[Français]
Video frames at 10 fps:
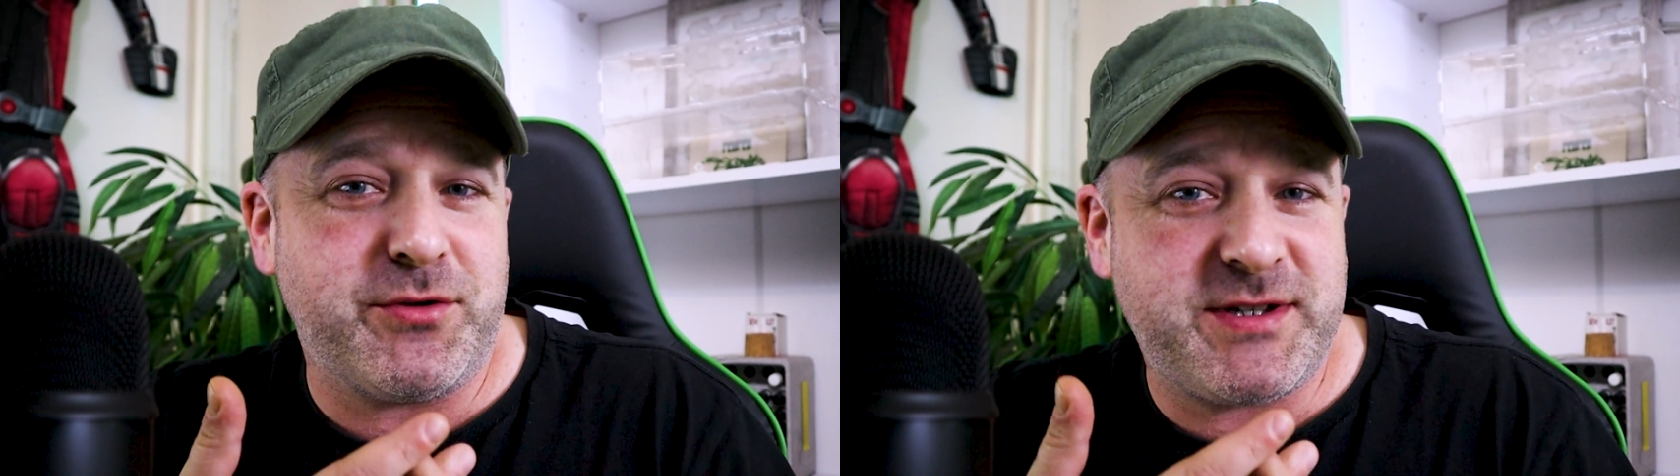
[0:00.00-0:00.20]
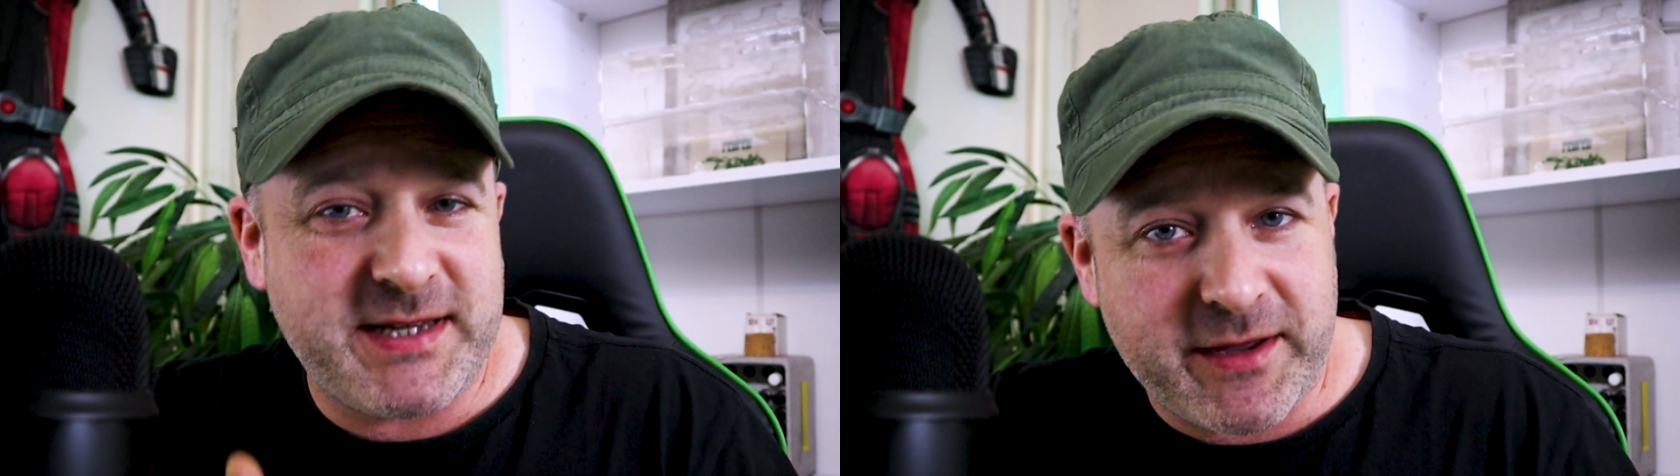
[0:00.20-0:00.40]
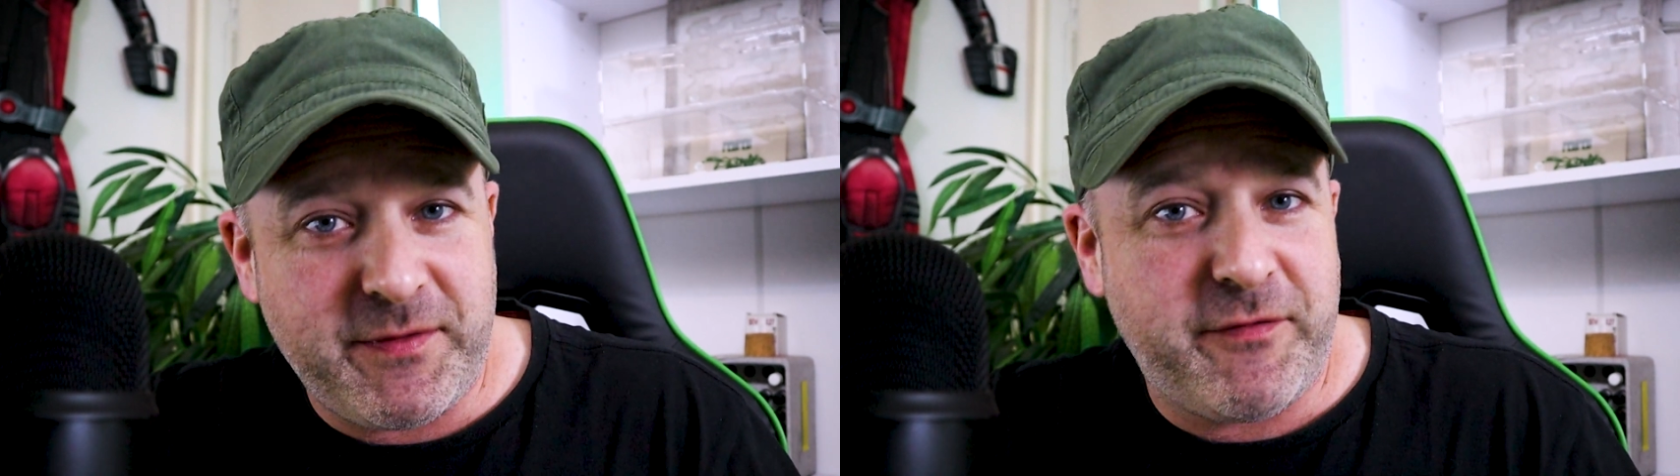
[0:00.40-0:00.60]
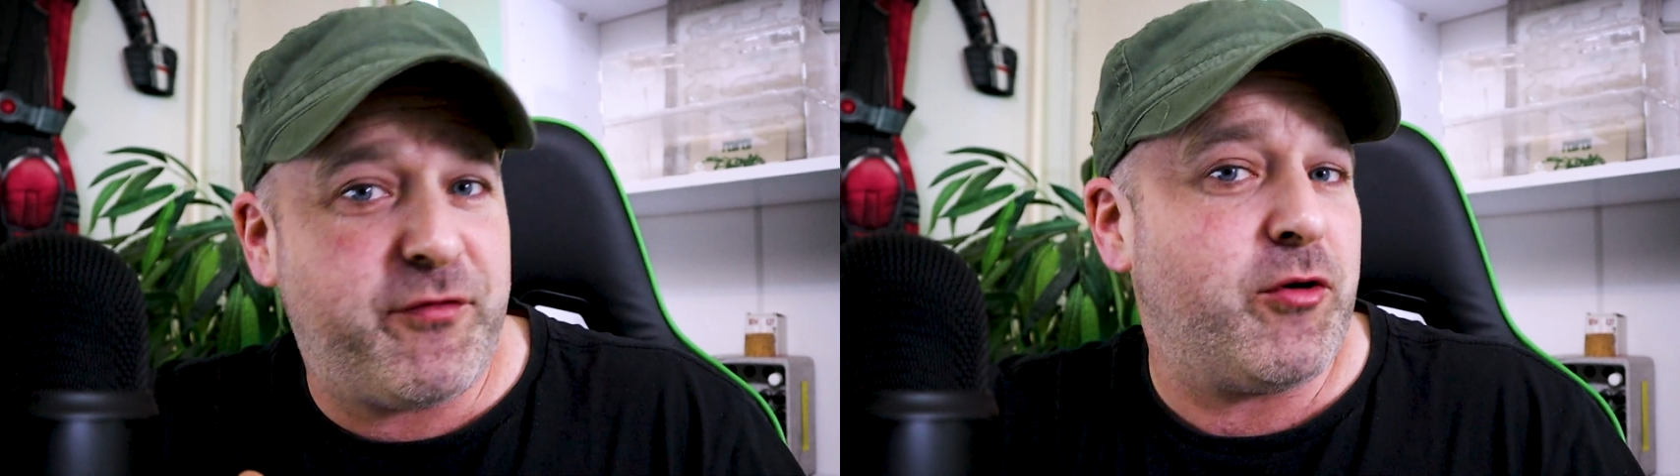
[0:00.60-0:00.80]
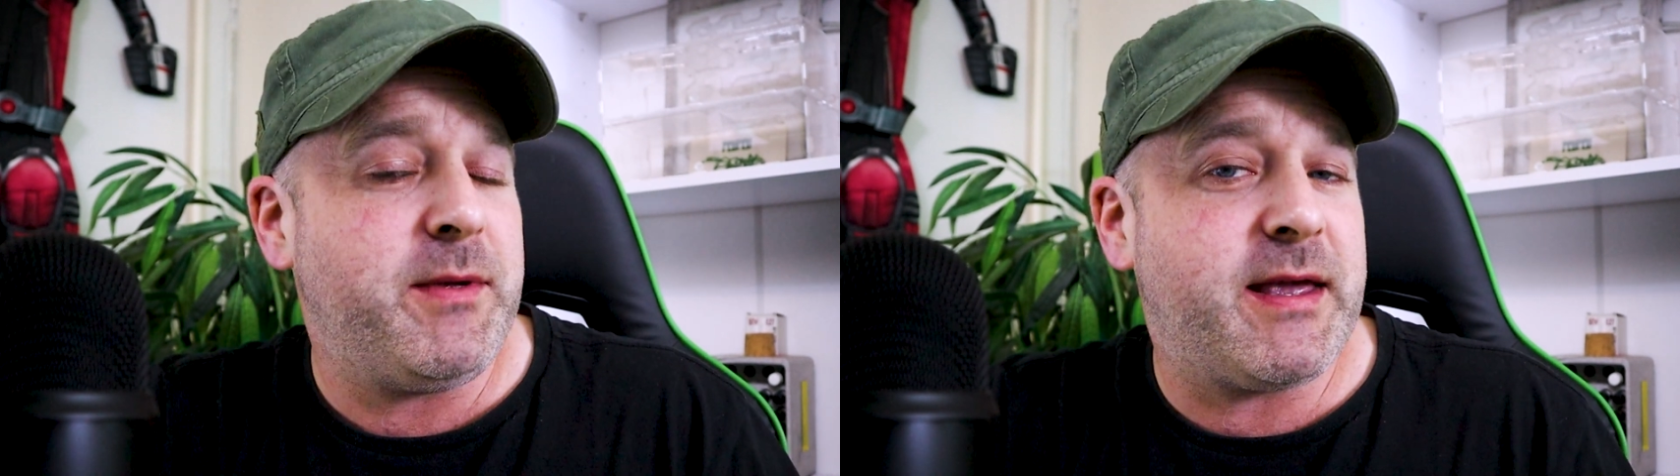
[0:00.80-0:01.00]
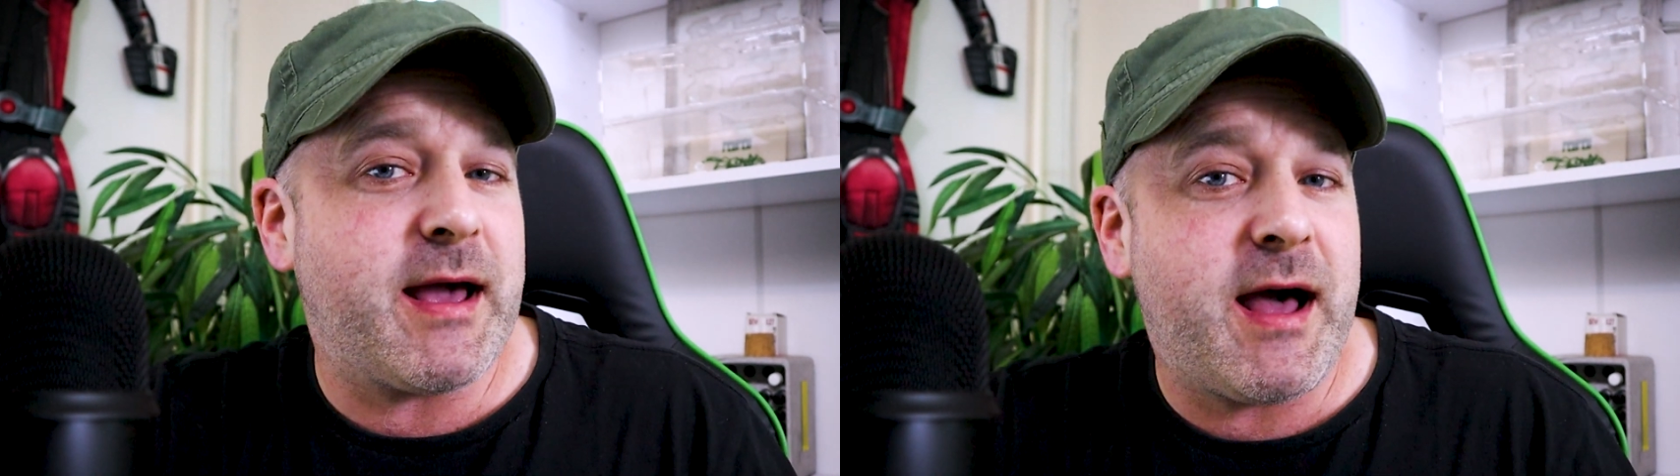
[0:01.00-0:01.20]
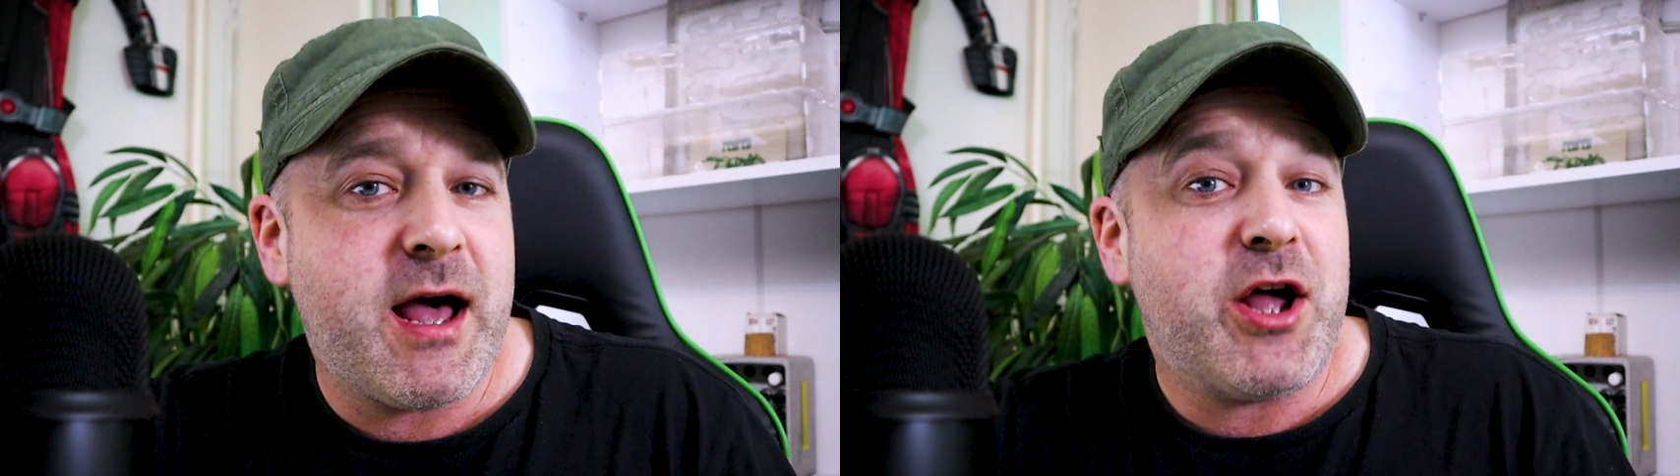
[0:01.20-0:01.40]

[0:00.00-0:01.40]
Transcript: serviformica